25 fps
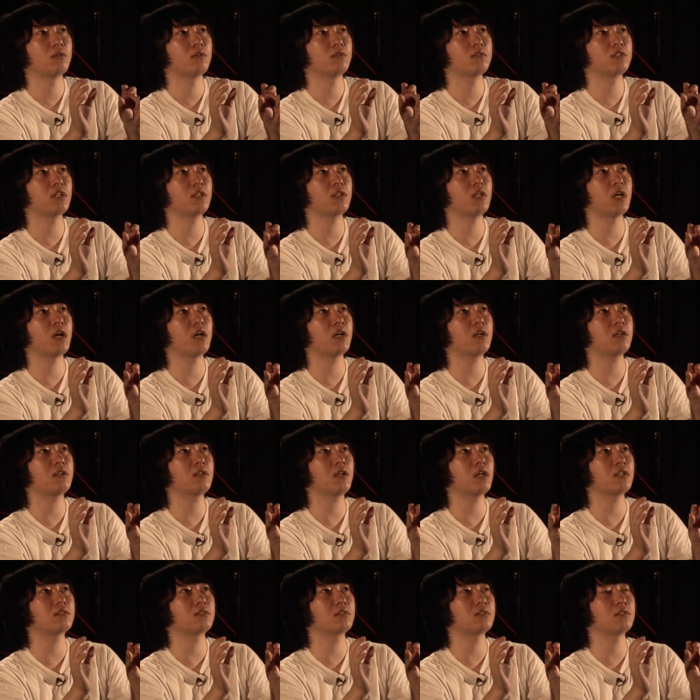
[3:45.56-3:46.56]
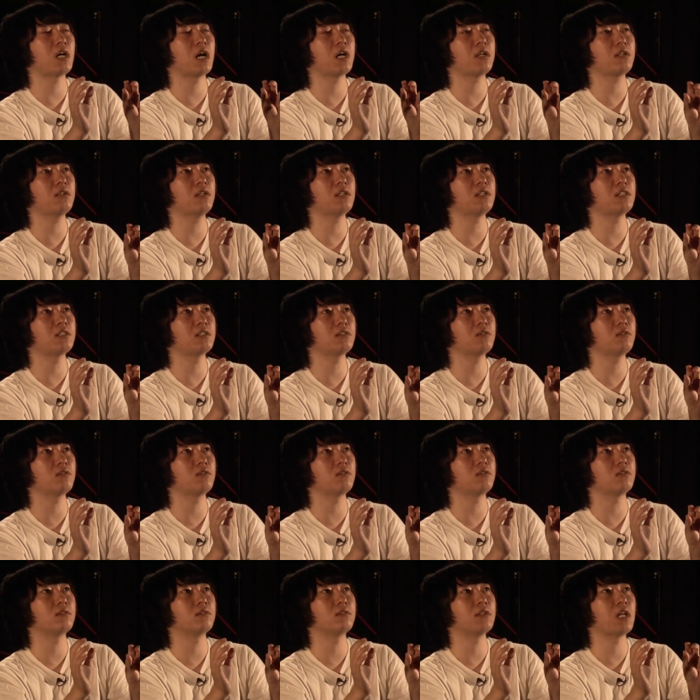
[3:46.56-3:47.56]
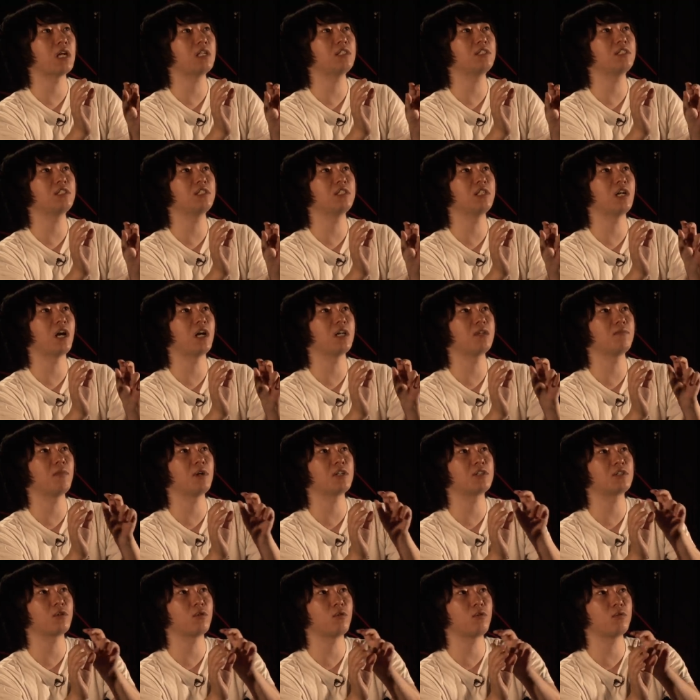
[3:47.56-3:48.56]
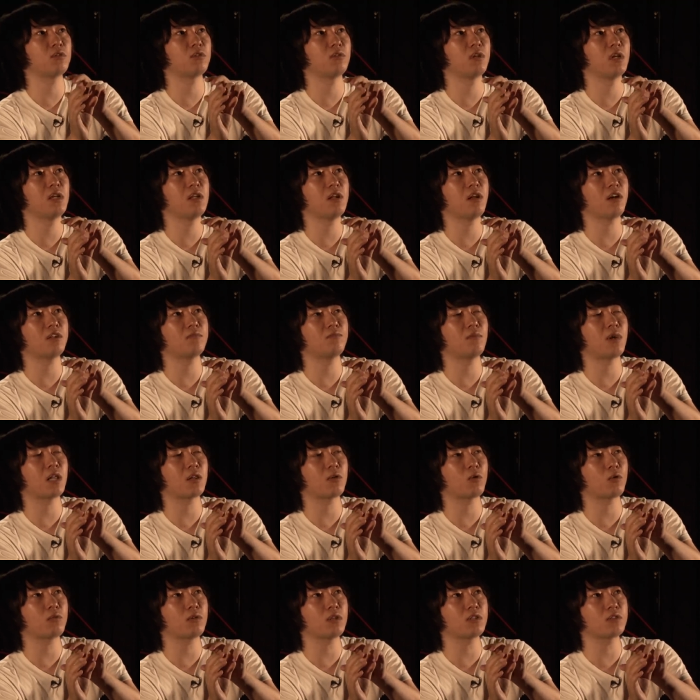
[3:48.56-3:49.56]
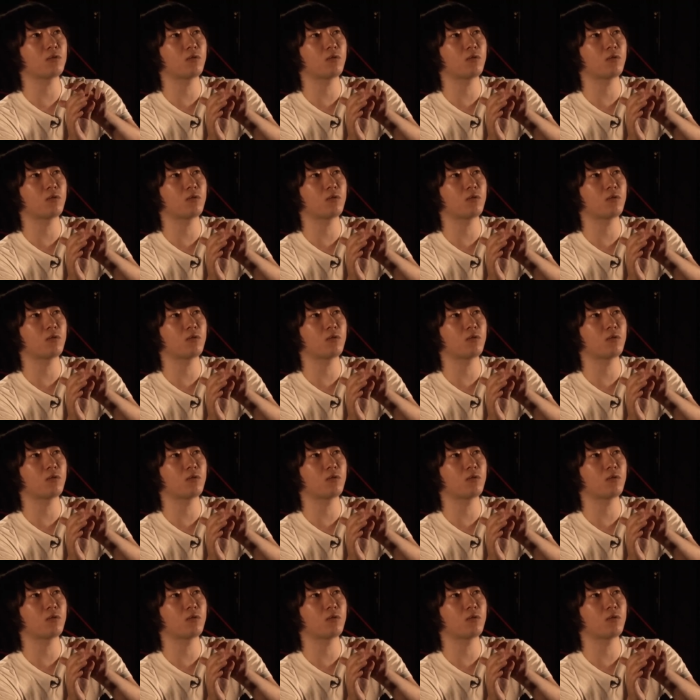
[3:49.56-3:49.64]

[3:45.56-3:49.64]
じゃあ何月何日の何時に会いましょうって連絡まで取って、